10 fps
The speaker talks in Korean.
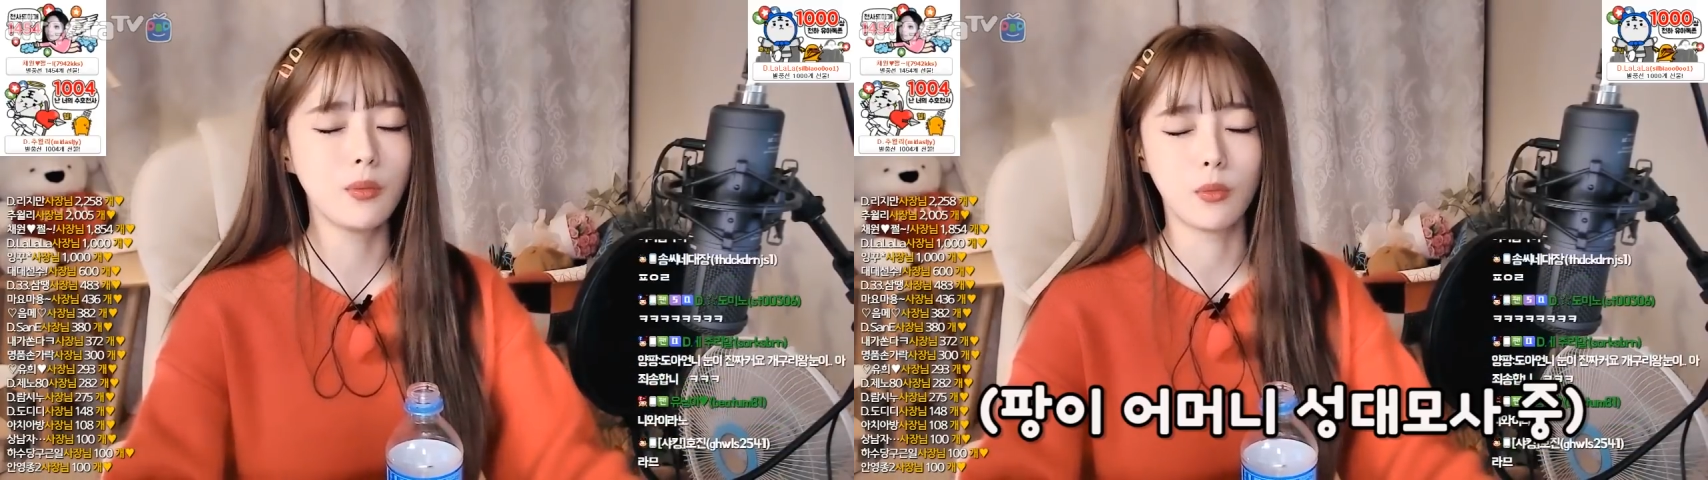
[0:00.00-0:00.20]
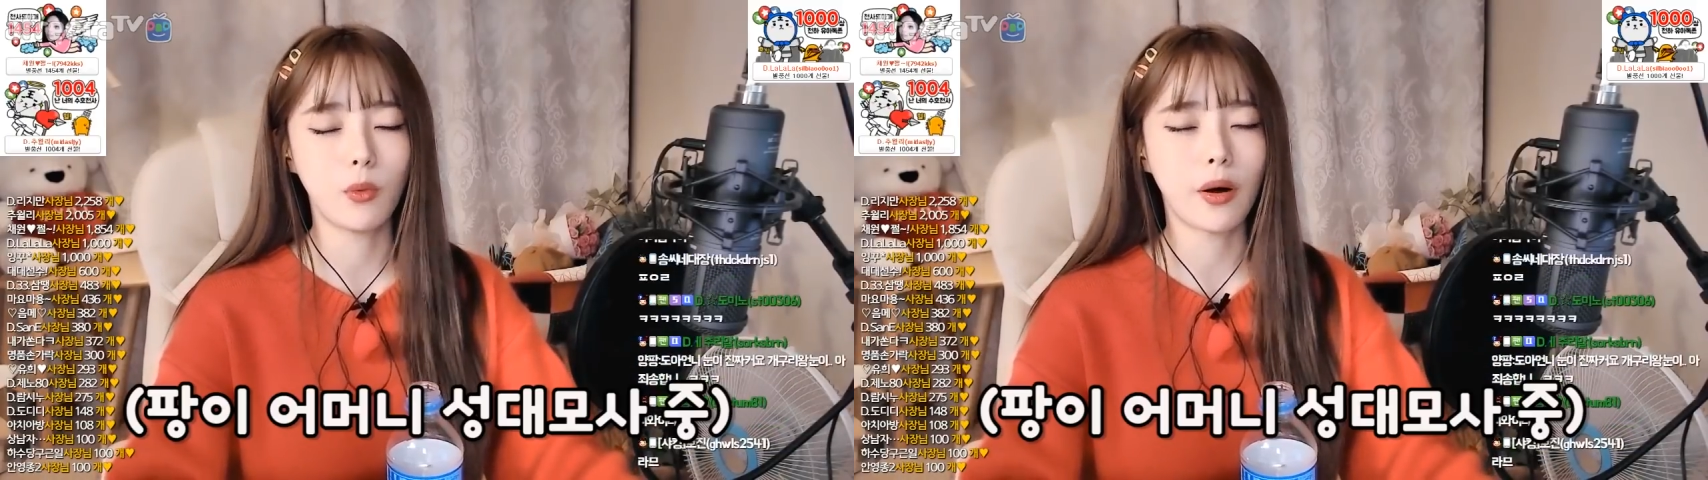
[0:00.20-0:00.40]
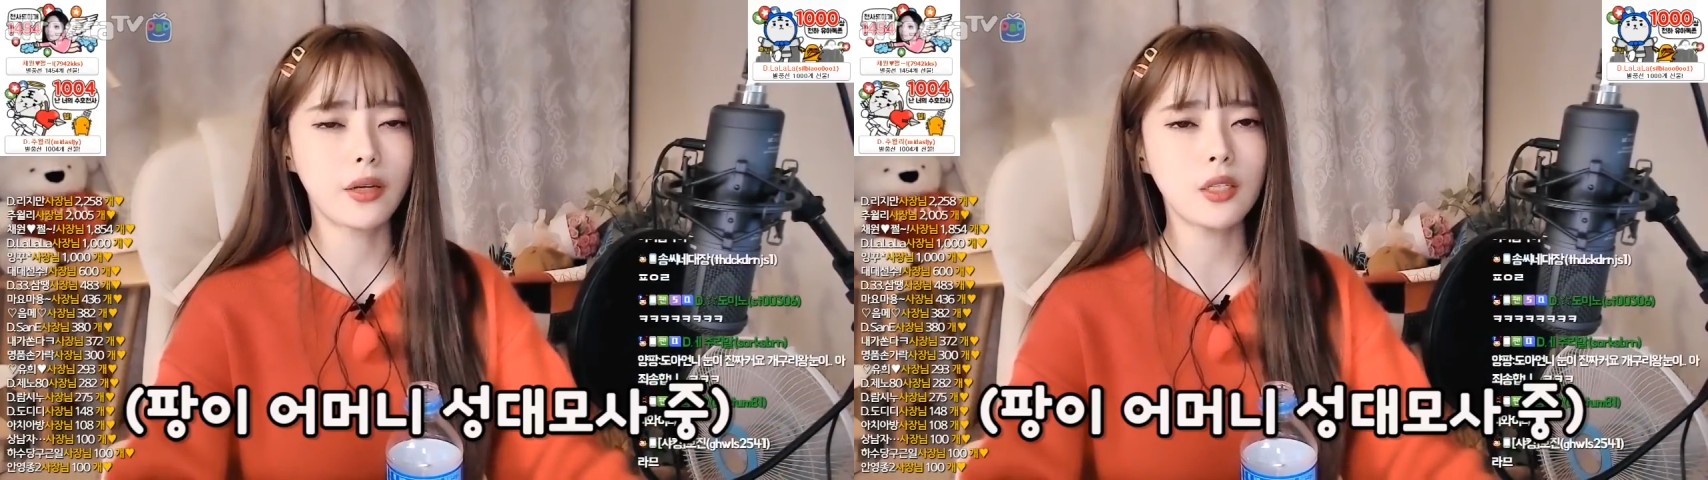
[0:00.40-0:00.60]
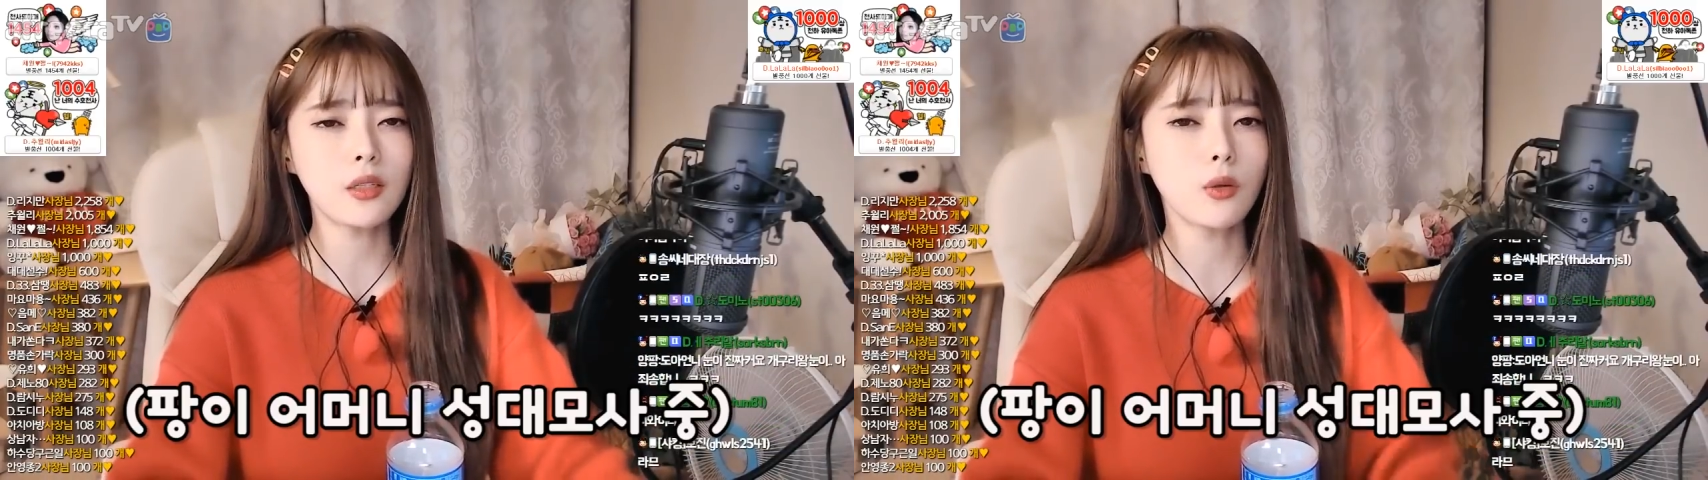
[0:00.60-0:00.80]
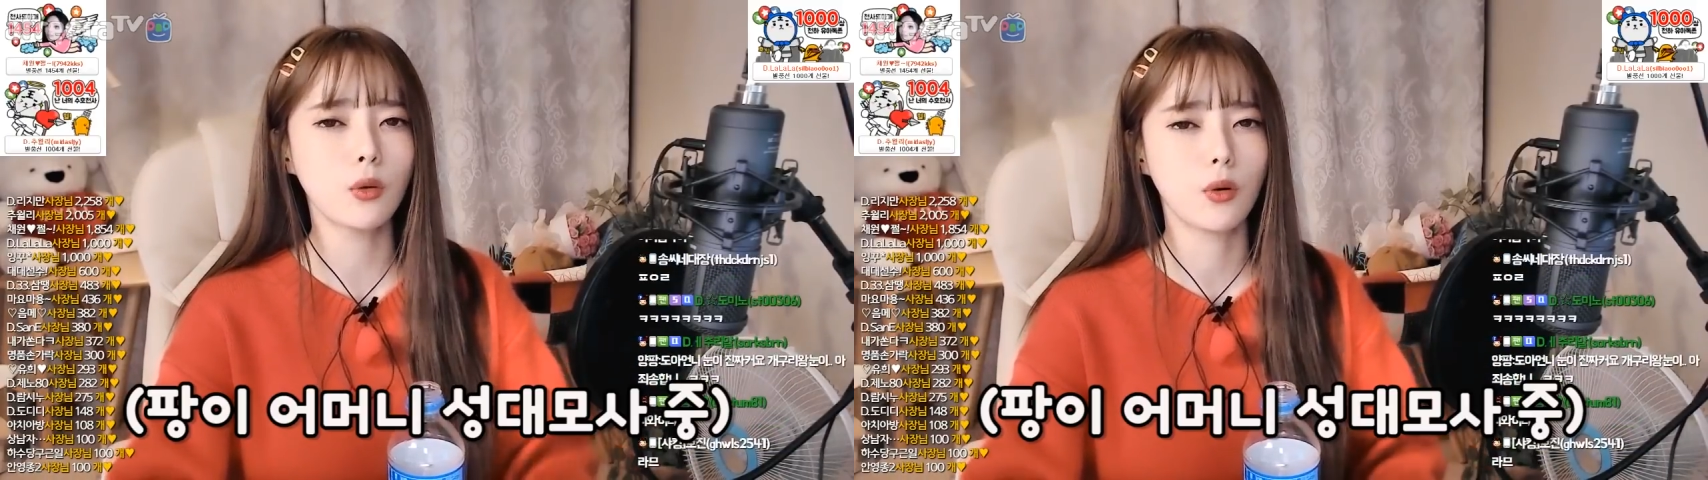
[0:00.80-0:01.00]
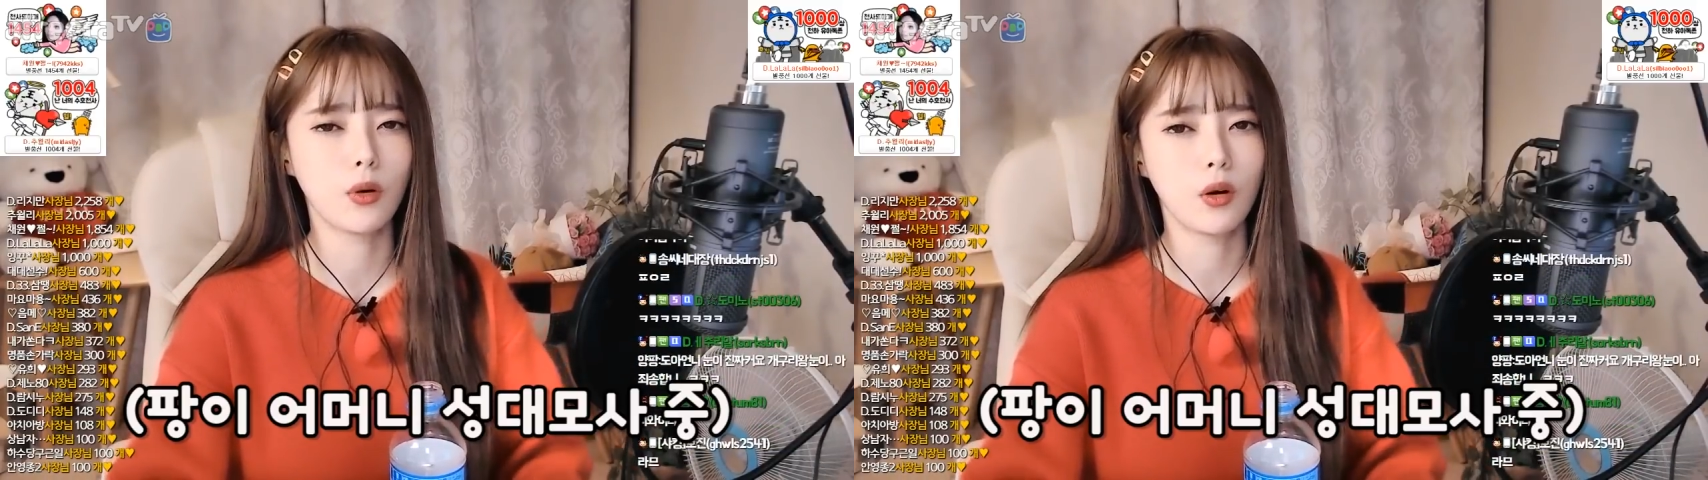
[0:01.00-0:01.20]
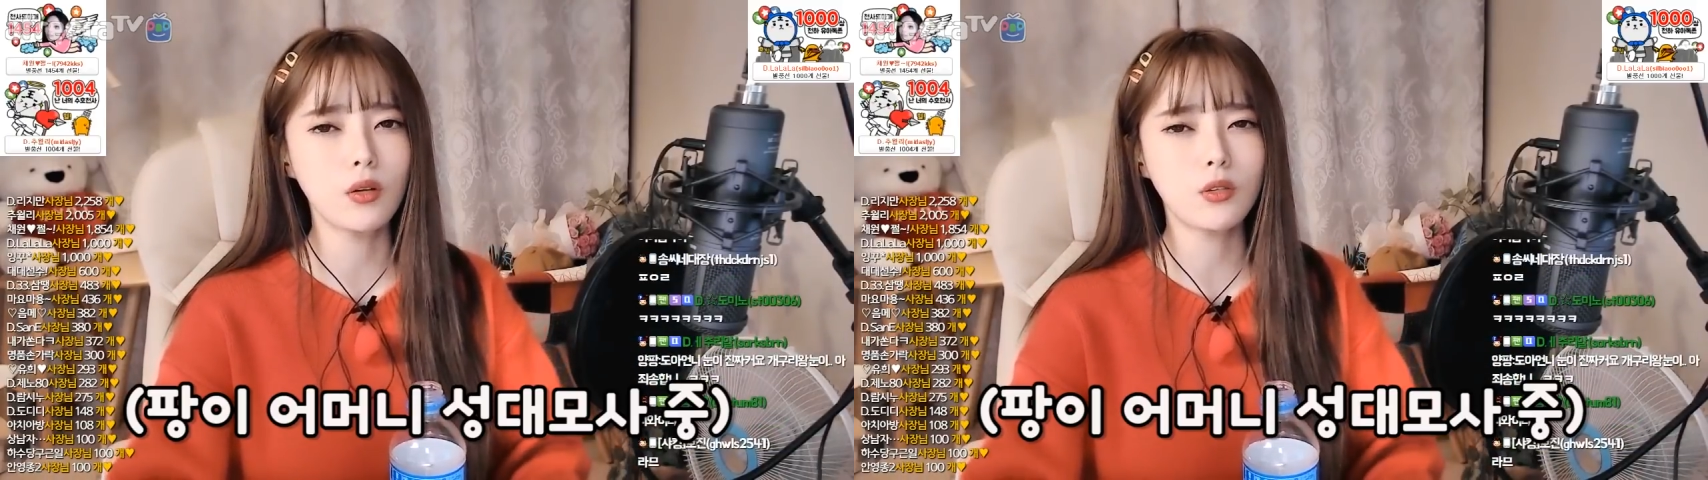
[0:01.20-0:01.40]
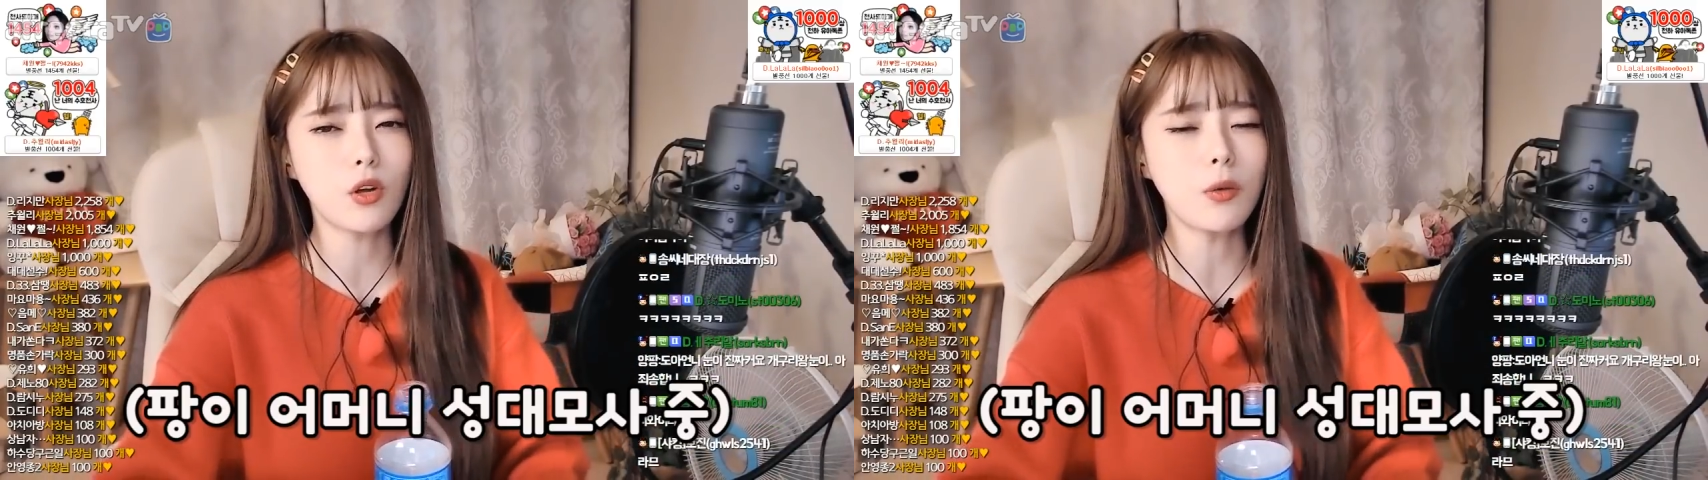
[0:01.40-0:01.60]
말해서노
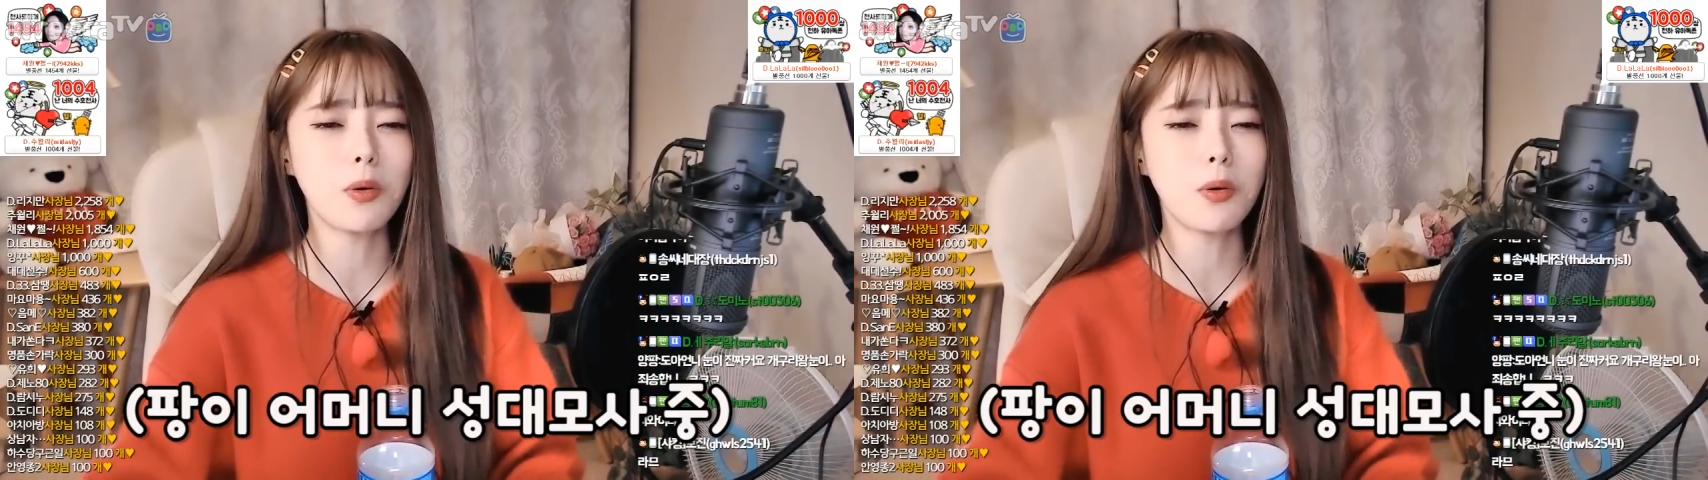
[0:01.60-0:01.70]
어떤